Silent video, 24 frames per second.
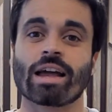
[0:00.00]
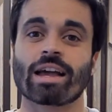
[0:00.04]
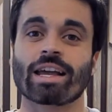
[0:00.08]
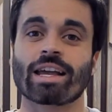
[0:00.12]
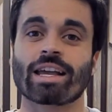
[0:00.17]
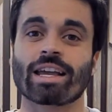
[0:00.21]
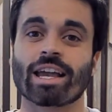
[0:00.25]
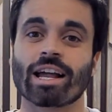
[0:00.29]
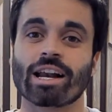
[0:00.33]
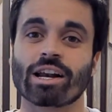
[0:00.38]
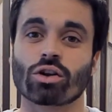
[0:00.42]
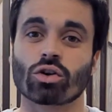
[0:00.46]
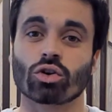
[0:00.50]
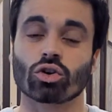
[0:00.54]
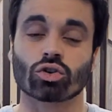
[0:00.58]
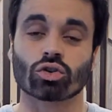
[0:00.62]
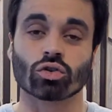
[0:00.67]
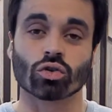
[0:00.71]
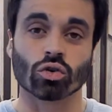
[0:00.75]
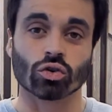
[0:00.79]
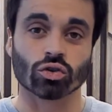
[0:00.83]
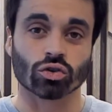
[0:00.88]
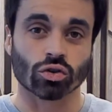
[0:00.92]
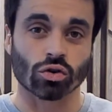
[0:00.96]
Quelque
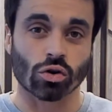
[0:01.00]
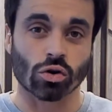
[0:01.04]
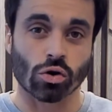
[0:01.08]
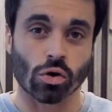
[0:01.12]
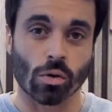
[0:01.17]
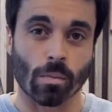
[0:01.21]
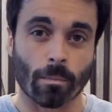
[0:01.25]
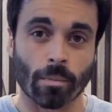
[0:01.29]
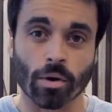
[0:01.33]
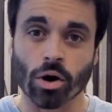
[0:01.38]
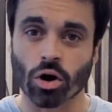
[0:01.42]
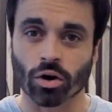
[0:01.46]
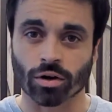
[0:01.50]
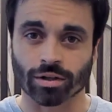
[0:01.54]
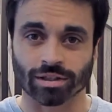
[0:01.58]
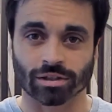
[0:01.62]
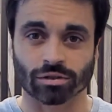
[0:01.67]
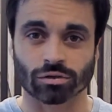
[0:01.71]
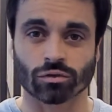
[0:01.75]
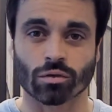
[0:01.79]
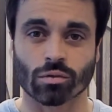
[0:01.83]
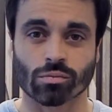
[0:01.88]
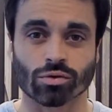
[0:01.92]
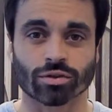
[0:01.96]
chose le bloque, c'est
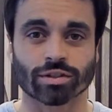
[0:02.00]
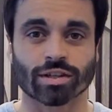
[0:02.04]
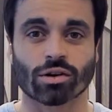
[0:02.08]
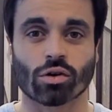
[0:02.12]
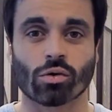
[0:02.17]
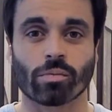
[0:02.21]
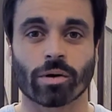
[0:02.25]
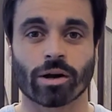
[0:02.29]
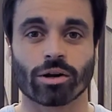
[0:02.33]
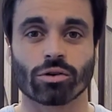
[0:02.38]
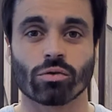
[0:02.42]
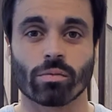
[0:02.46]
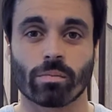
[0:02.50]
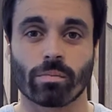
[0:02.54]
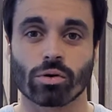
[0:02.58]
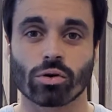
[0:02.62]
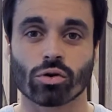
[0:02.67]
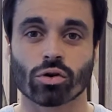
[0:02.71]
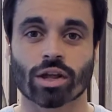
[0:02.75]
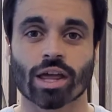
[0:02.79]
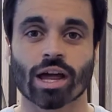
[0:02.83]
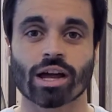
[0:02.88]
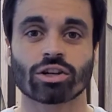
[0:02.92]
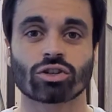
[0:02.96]
souvent pour ça qu'on parle de
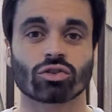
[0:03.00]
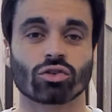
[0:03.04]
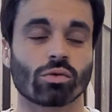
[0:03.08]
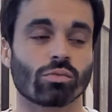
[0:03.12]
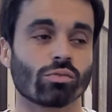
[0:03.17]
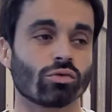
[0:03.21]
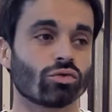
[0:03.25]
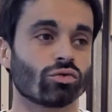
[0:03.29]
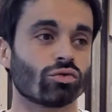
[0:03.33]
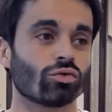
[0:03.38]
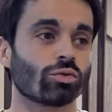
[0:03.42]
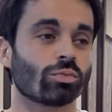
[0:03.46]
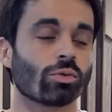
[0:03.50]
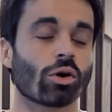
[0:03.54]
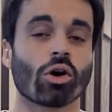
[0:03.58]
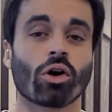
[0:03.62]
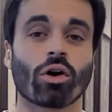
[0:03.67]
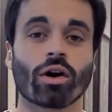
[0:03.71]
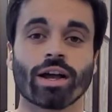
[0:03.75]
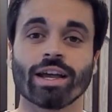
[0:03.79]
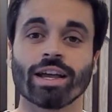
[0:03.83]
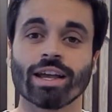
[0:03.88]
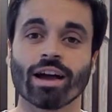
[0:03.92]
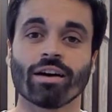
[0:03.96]
blocage dans le monde du sport,
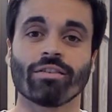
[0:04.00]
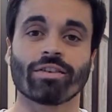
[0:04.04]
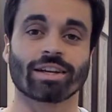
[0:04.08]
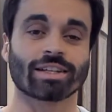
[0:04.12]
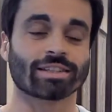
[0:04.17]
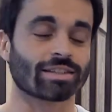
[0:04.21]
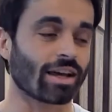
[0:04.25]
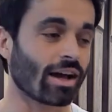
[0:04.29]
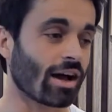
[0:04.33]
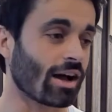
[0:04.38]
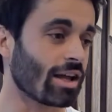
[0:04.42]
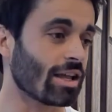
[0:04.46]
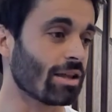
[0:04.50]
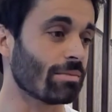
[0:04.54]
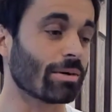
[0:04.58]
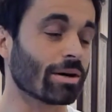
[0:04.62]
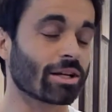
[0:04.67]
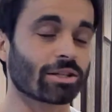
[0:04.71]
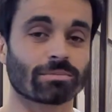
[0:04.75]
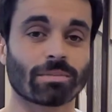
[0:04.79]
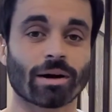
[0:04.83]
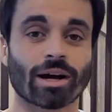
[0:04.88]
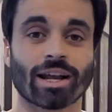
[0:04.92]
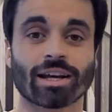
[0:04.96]
et avec ça, il
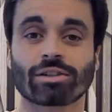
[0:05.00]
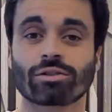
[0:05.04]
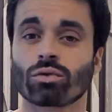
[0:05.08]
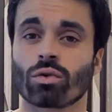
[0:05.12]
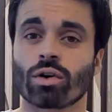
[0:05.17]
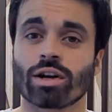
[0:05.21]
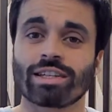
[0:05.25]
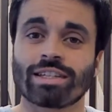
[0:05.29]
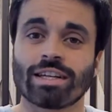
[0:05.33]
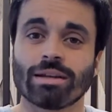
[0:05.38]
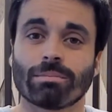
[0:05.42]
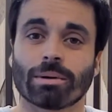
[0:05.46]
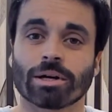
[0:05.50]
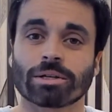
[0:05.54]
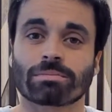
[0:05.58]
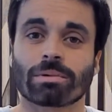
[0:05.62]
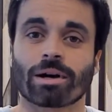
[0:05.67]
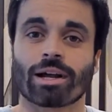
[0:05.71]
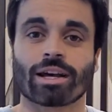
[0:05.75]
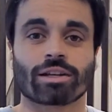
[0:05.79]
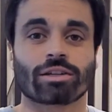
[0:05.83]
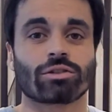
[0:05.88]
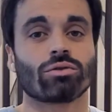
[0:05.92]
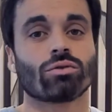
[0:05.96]
passe par l'action, et s'il passe par
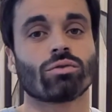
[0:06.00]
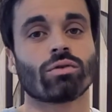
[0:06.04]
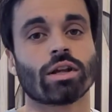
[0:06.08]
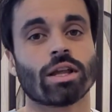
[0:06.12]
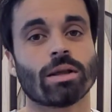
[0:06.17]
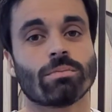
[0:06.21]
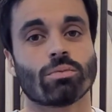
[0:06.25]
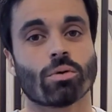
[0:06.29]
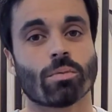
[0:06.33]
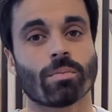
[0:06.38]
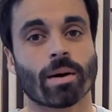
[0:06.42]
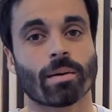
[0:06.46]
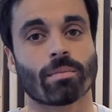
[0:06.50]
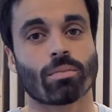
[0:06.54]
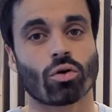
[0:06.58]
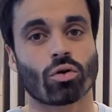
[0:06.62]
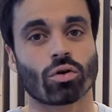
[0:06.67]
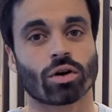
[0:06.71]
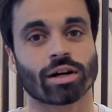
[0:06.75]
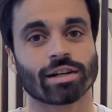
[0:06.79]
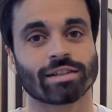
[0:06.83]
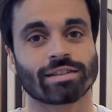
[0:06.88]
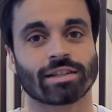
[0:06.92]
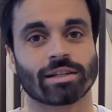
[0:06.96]
l'action, il ne peut pas
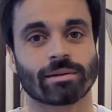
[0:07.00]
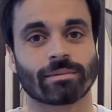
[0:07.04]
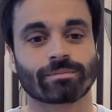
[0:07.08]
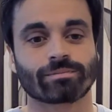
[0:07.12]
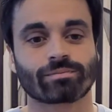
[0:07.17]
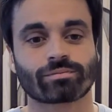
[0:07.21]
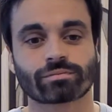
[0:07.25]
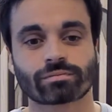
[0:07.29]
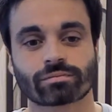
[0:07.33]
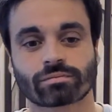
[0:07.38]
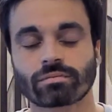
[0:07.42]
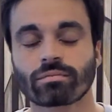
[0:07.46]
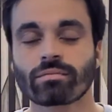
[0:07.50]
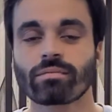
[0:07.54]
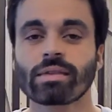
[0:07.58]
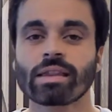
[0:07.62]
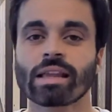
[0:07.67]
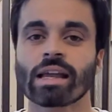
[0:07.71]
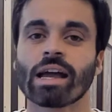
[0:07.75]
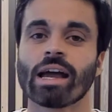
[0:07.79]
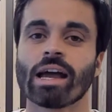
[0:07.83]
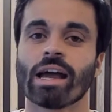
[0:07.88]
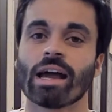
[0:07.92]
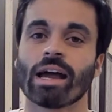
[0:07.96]
progresser.
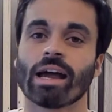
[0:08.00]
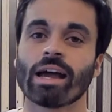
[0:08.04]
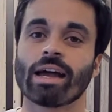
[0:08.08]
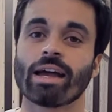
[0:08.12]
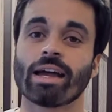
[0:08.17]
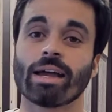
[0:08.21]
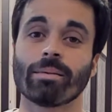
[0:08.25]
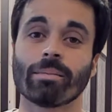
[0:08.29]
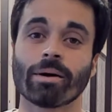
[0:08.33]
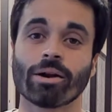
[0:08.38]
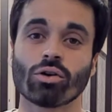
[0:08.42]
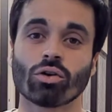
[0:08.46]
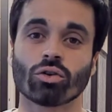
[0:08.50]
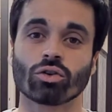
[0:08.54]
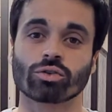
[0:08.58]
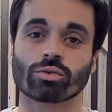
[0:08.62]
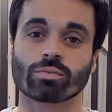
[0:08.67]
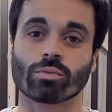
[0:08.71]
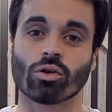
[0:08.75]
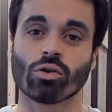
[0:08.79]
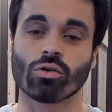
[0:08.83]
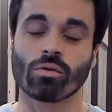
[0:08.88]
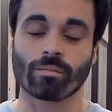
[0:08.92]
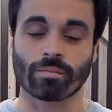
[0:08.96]
Et
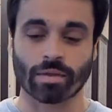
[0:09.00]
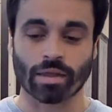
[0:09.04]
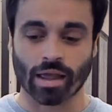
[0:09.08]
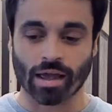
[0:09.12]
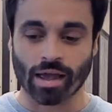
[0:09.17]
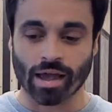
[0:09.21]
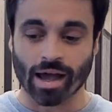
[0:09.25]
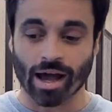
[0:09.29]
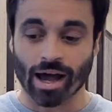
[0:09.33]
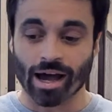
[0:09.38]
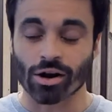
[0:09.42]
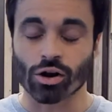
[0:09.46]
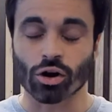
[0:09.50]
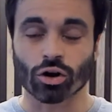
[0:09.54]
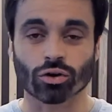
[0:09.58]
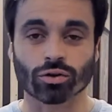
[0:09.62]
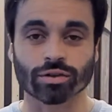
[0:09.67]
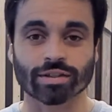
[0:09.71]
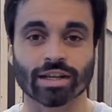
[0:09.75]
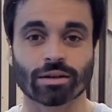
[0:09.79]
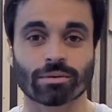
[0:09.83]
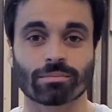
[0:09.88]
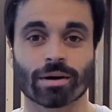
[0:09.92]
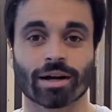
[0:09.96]
malheureusement, alors que
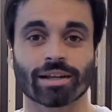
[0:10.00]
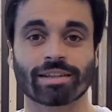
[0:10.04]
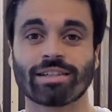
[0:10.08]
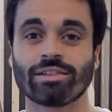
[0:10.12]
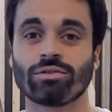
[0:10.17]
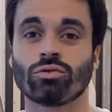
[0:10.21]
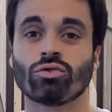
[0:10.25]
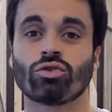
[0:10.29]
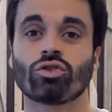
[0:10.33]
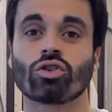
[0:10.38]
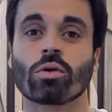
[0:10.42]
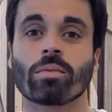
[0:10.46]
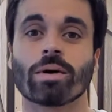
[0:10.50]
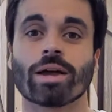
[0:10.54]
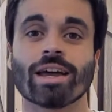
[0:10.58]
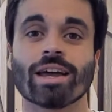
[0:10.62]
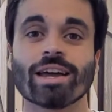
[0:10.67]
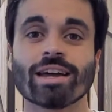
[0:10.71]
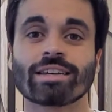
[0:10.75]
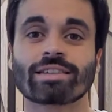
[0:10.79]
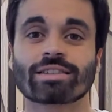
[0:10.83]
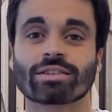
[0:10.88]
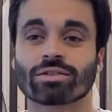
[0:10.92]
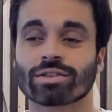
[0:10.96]
cette partie du job est
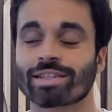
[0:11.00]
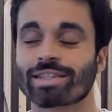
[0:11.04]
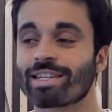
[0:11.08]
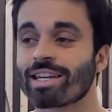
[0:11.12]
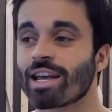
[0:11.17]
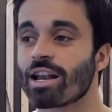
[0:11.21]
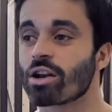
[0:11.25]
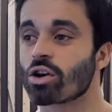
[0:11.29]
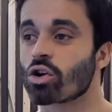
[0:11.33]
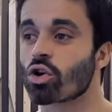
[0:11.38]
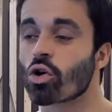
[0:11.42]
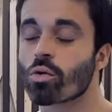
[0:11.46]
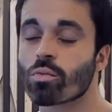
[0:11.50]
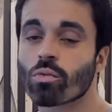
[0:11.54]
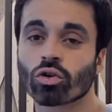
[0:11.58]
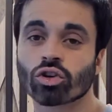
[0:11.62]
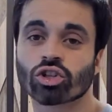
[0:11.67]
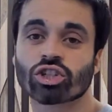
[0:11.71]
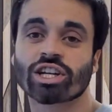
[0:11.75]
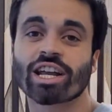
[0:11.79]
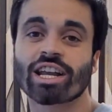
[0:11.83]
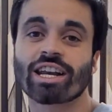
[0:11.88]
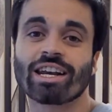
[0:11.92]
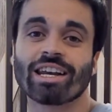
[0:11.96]
essentielle, comment
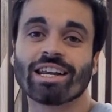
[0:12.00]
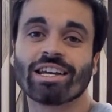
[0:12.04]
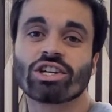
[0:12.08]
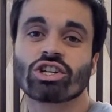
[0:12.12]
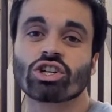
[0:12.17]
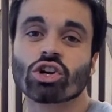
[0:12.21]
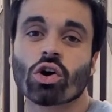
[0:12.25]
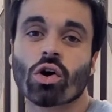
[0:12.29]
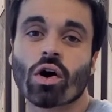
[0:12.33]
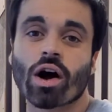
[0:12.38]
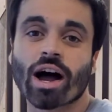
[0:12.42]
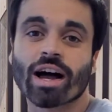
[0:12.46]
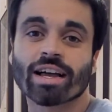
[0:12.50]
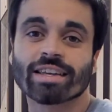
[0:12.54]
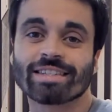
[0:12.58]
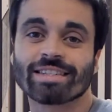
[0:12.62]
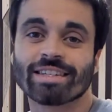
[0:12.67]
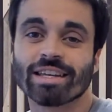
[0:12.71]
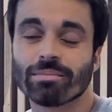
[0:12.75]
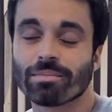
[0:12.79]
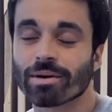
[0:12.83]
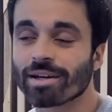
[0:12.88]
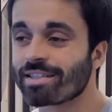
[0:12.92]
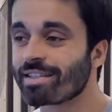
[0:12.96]
j'aide les gens à se
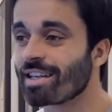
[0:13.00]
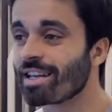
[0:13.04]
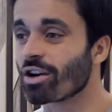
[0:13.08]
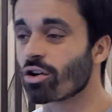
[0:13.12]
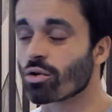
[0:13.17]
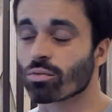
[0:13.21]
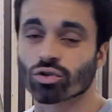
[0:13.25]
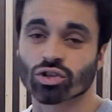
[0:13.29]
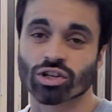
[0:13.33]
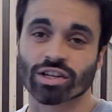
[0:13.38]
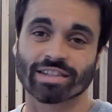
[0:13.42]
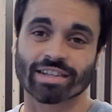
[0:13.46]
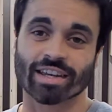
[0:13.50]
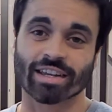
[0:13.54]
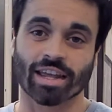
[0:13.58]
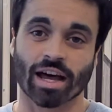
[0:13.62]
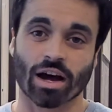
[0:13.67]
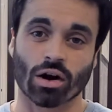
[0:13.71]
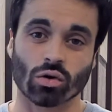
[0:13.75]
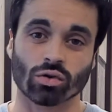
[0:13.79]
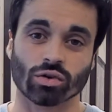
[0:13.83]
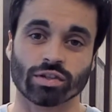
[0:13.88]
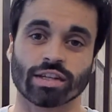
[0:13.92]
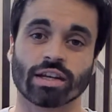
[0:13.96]
dépasser, comment je les aide
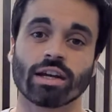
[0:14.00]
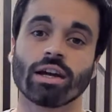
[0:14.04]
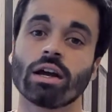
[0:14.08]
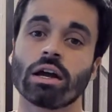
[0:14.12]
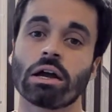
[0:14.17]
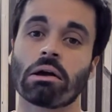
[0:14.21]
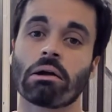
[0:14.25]
à oser,